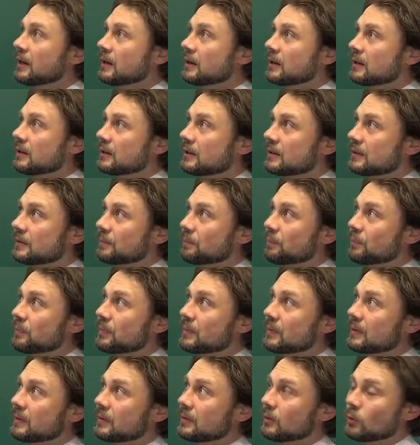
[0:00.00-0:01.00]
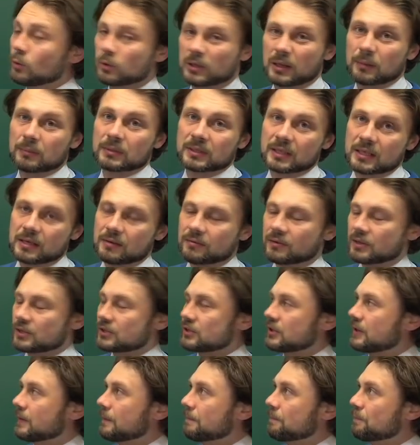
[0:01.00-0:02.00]
А, но ну там это не важно.
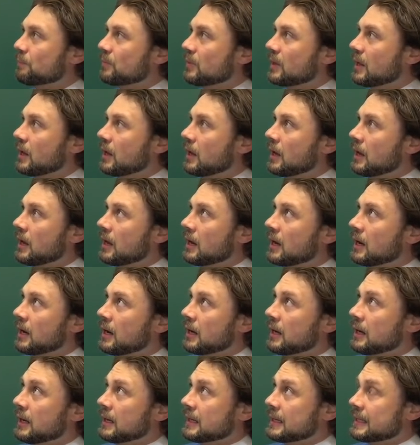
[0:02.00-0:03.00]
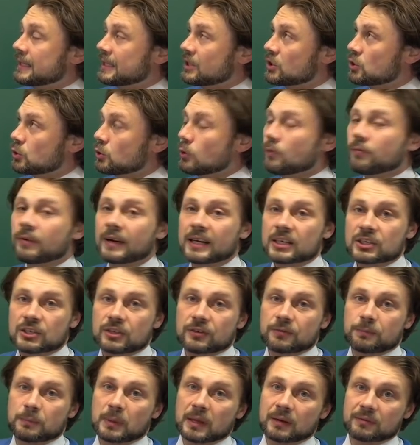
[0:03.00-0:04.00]
Что важно
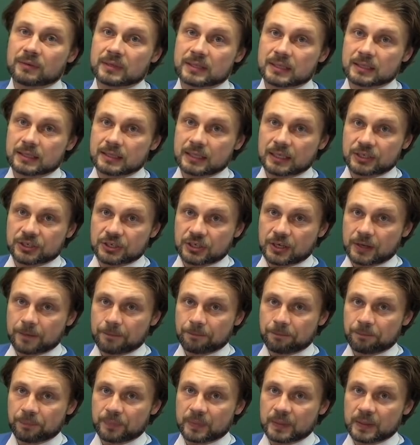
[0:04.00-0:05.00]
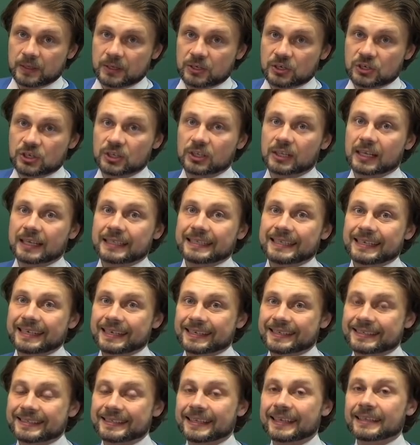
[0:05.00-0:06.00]
в первой задачке? Желательно
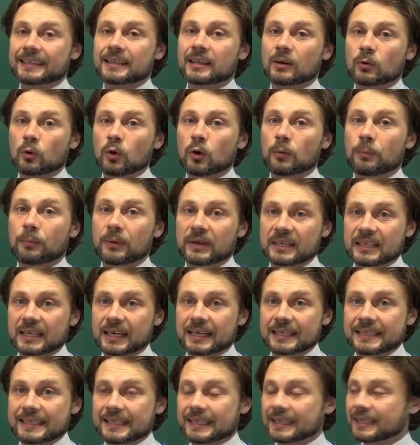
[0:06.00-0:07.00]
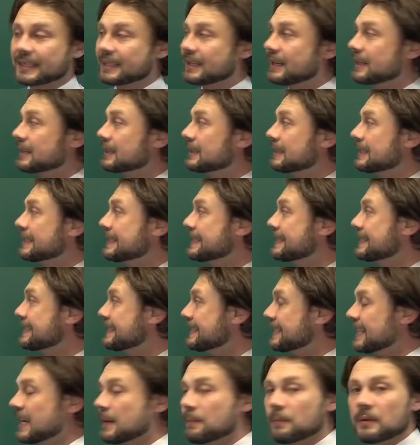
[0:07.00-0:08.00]
знать такое понятие, как
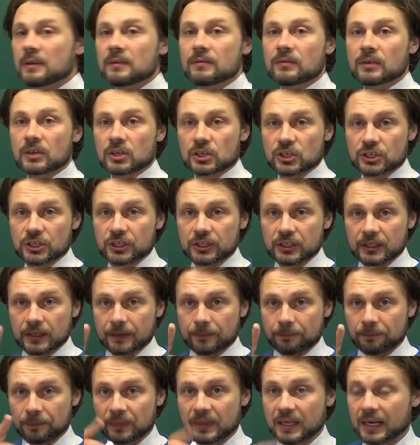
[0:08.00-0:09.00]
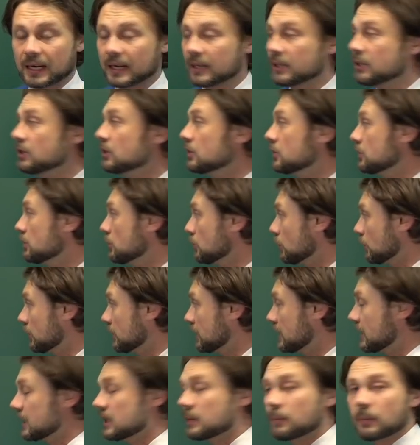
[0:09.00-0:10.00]
степень вершины. Да, и еще,
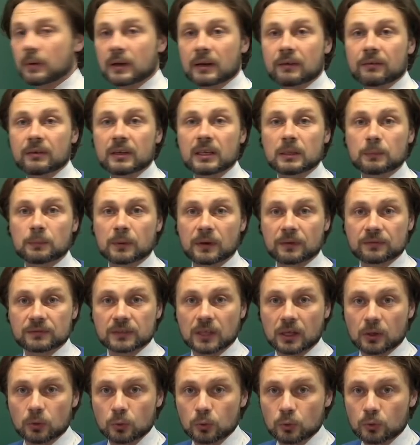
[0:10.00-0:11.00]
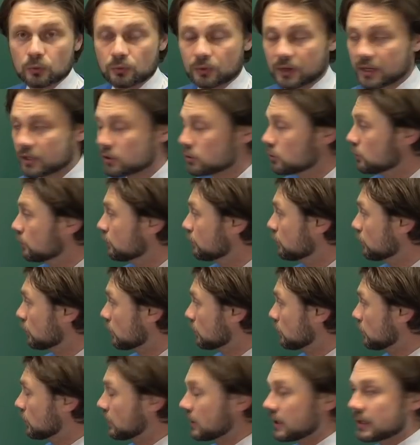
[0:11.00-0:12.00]
я не проговорил про вторую важную
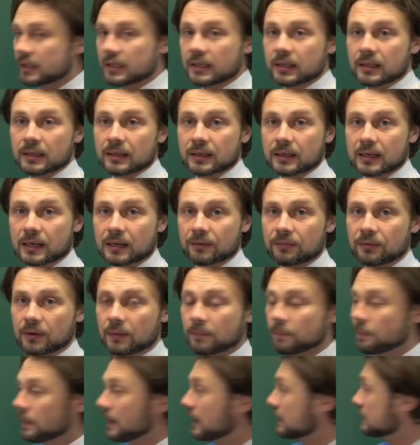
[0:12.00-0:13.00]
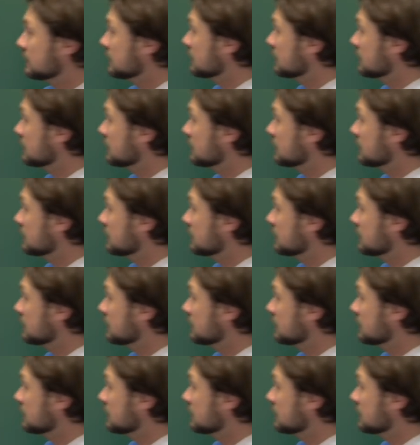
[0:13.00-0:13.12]
форму хранения графа. Она